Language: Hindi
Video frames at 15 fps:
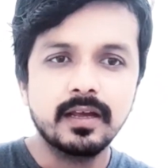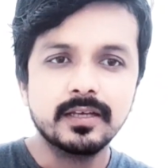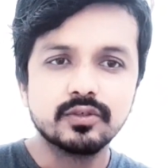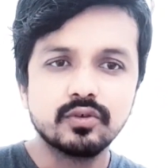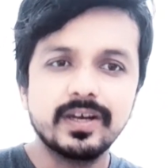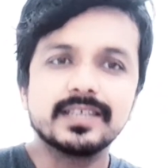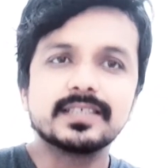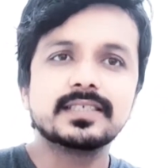सो
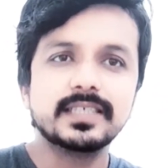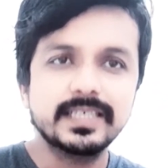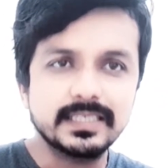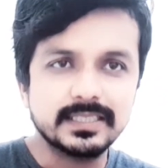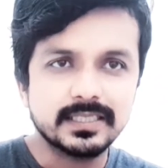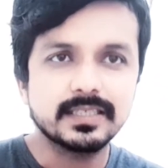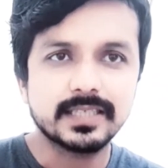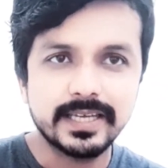एक्सचेंज
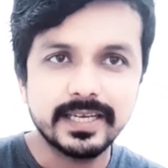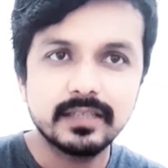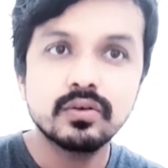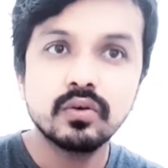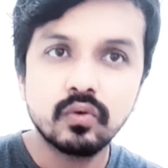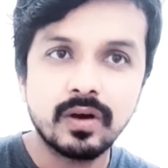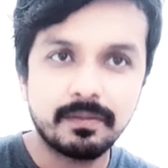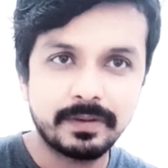के
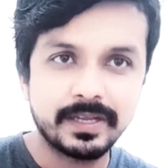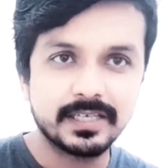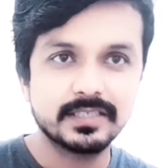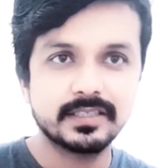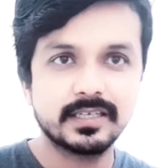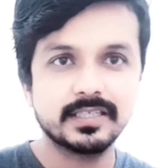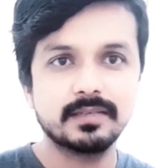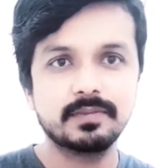थ्रू आपने किस
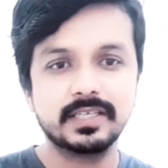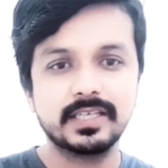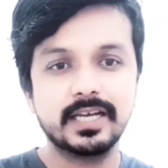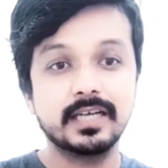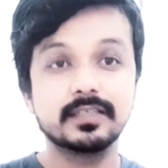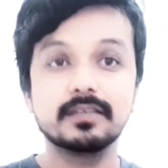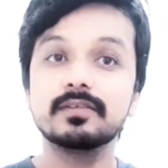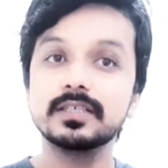तरह से भेजना है
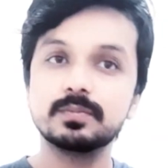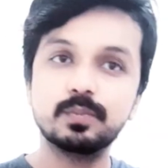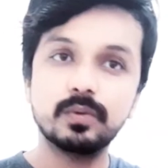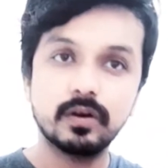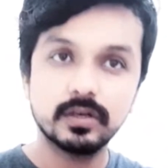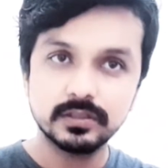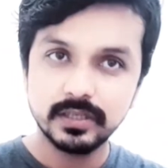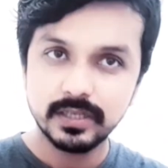अदरवाइज
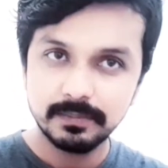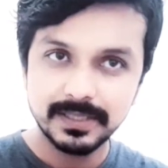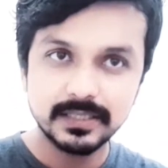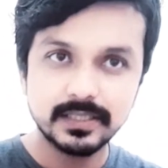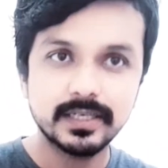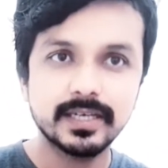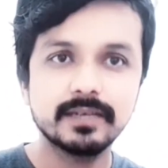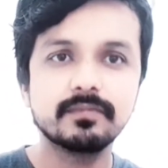बहुत सारे
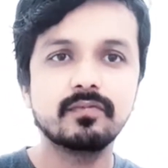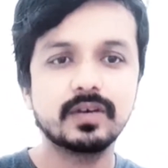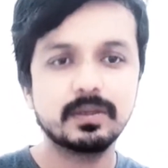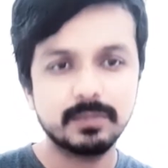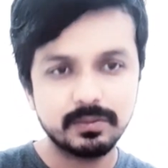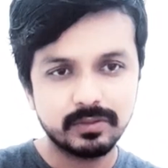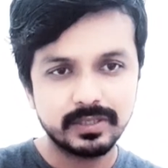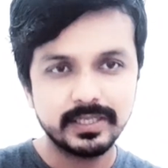मेथड हैं वन
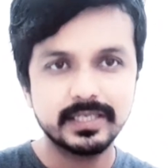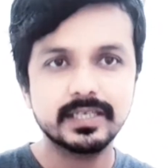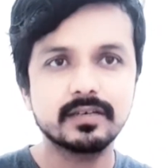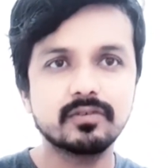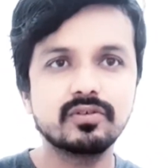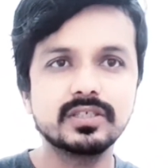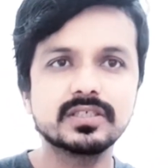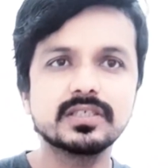बाई वन एक एक
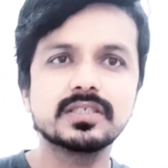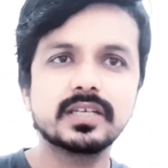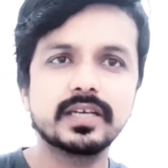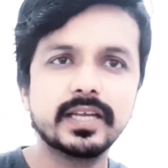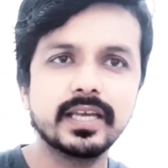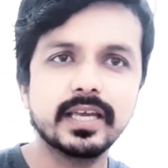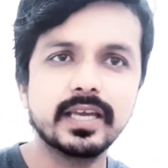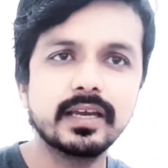को डिस्कस
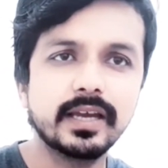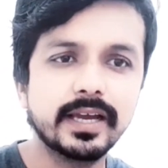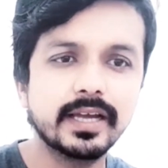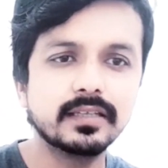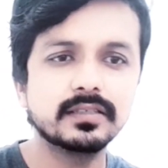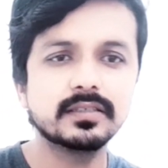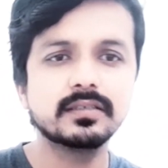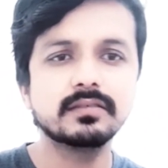करेंगे एंड
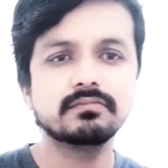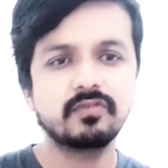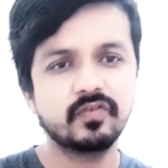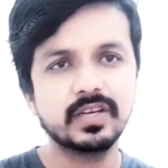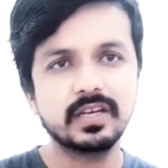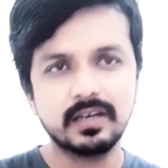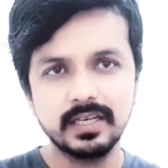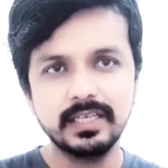uh,
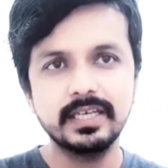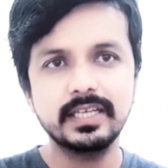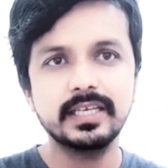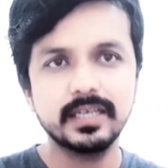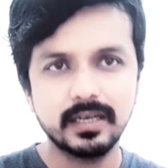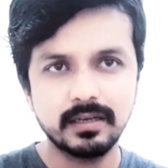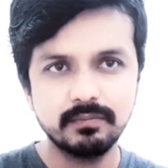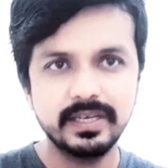फिलहाल के लिए
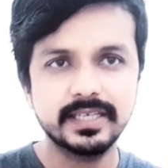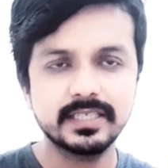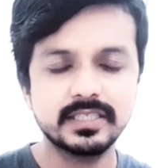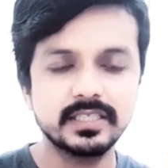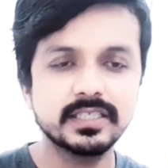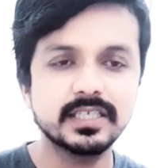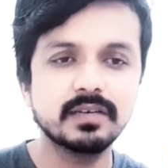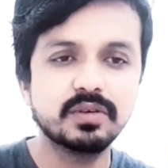हम
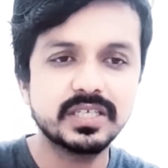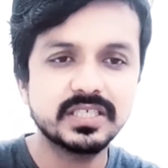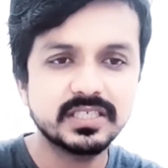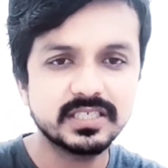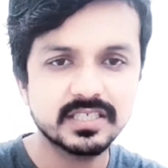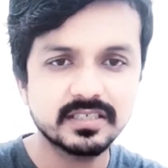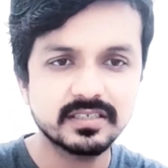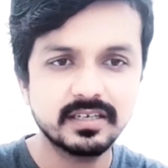एक्सचेंज के हवाले से
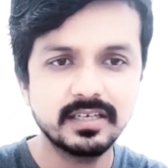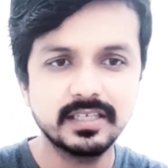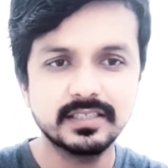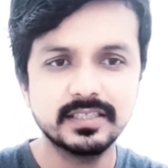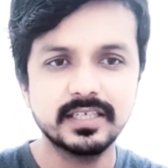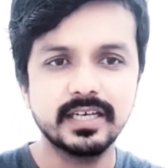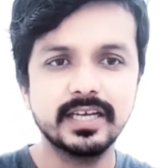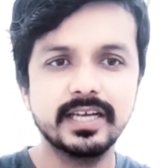डिस्कस कर
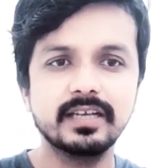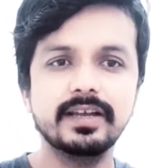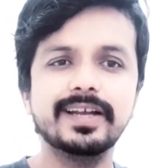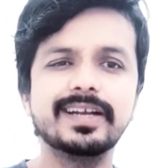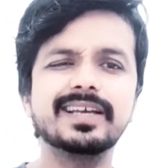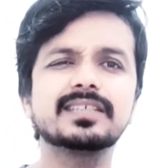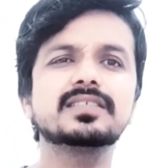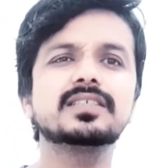लेते हैं एंड
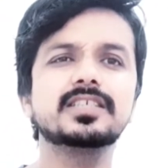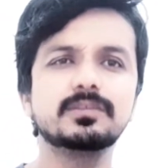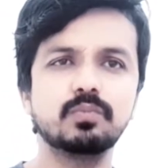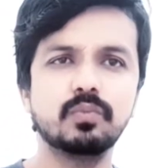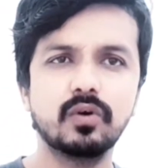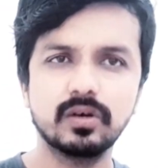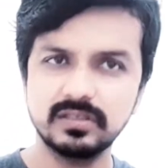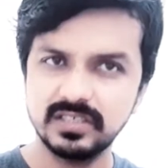एक्सचेंज
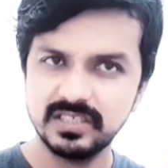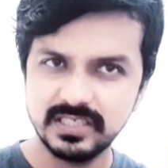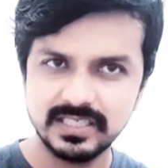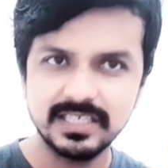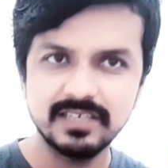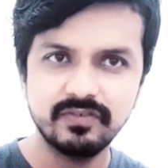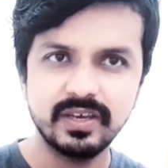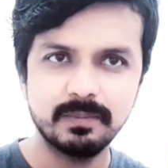बहुत ही
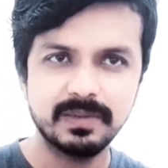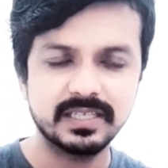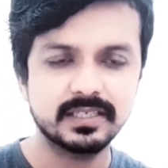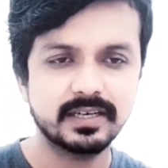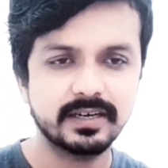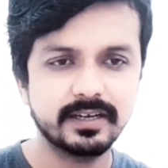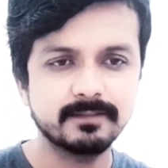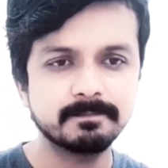ईजी वे
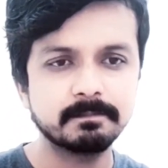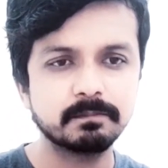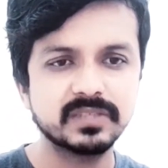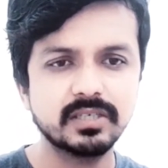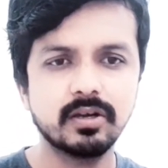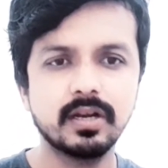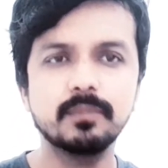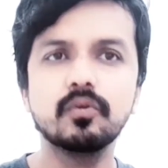मेथड है
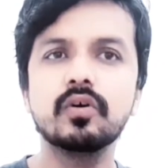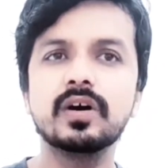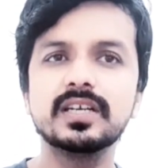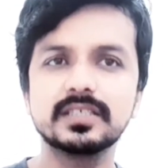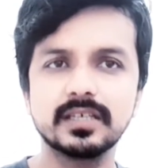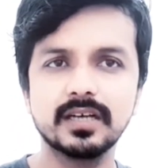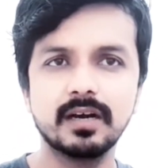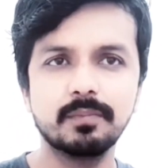और आपको हर
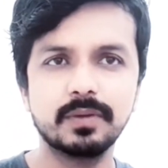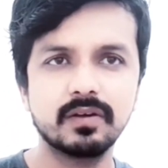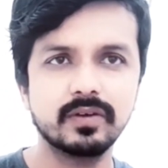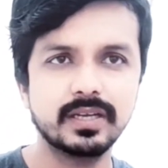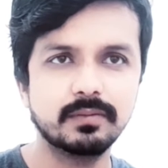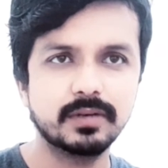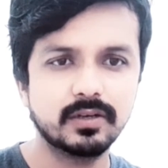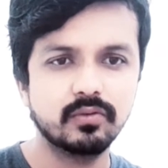जगह पर
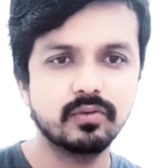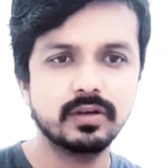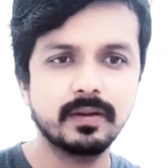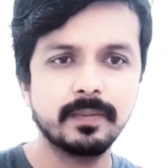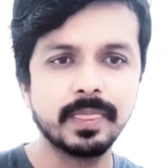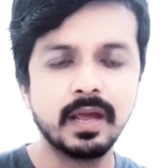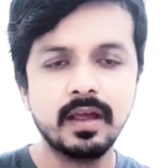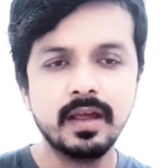अवेलेबल होगा
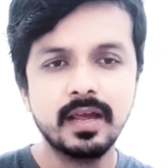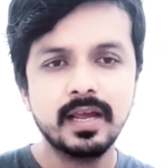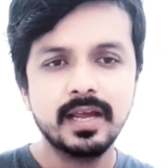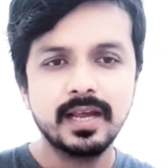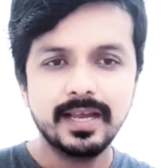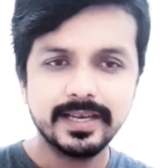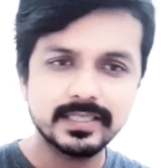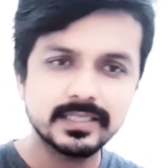
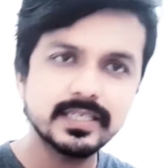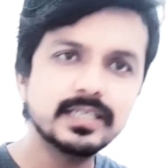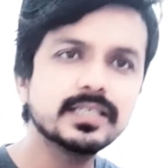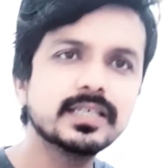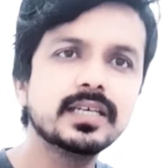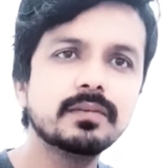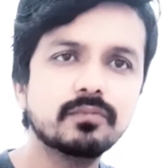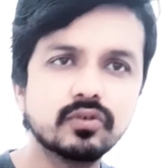एक्सचेंज
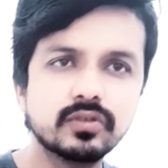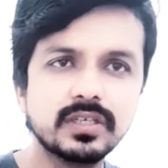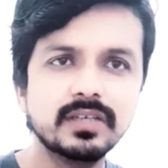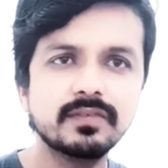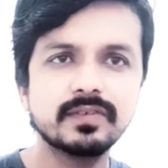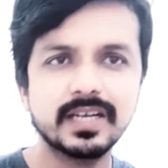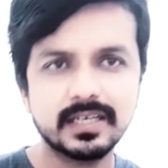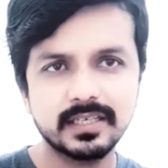की
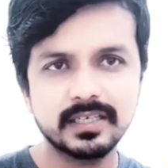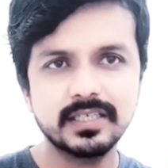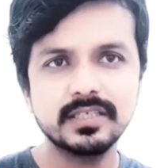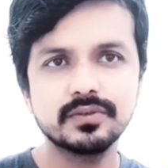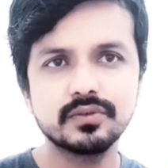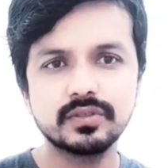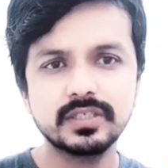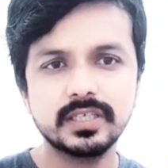मुख्तलिफ कैटेगरीज
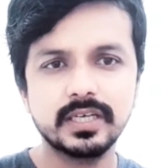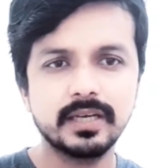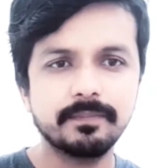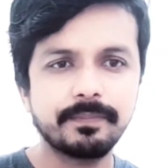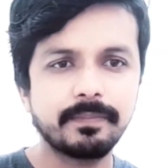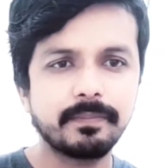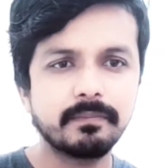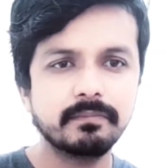होती हैं
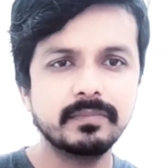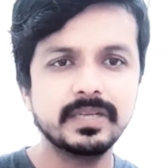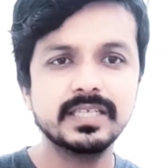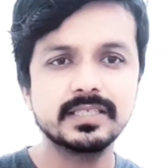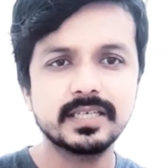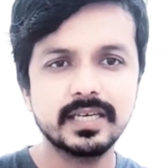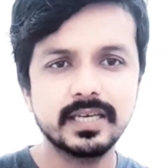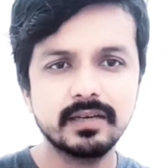मीन्स
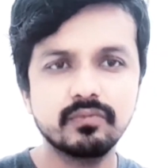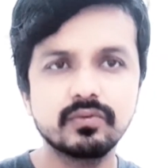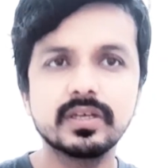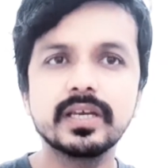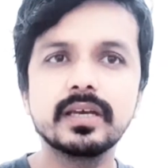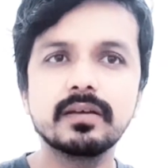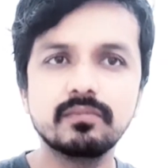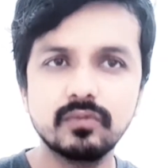के
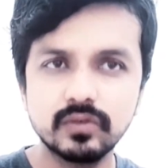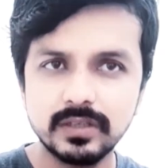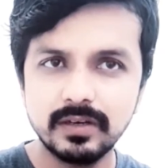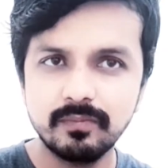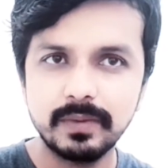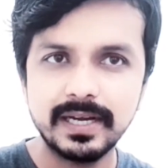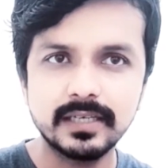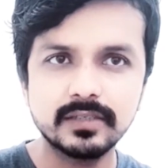उनके मुख्तलिफ
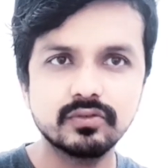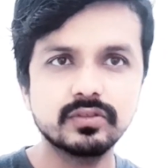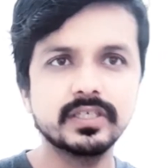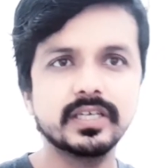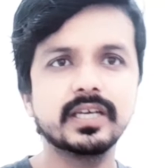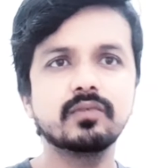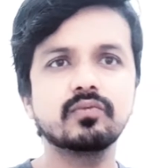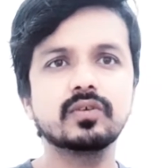ब्रांड्स होते
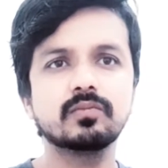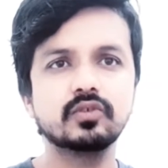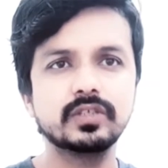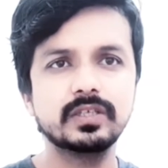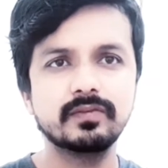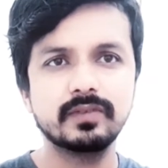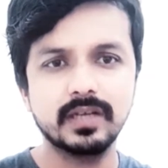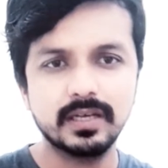हैं उनके
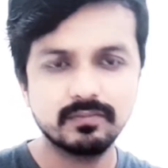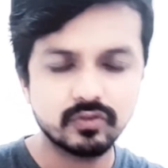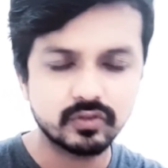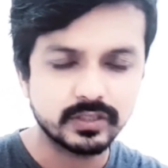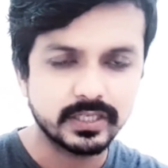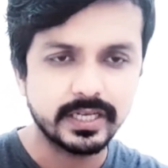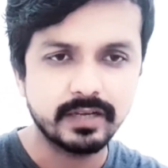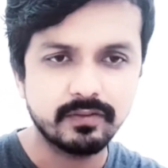मुख्तलिफ नाम होते
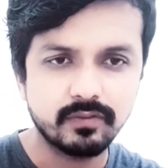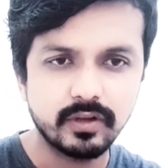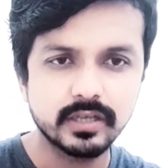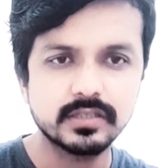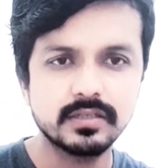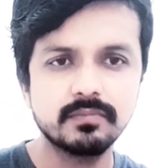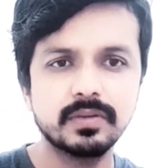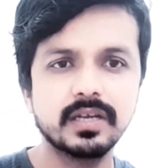हैं फॉर
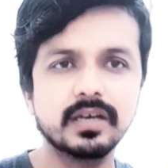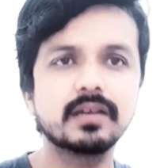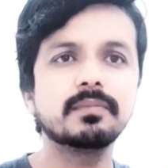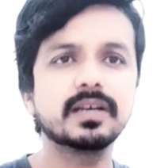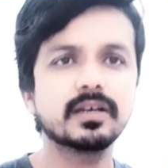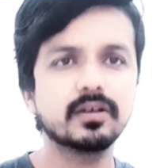एग्ज़ाम्पल अगर मैं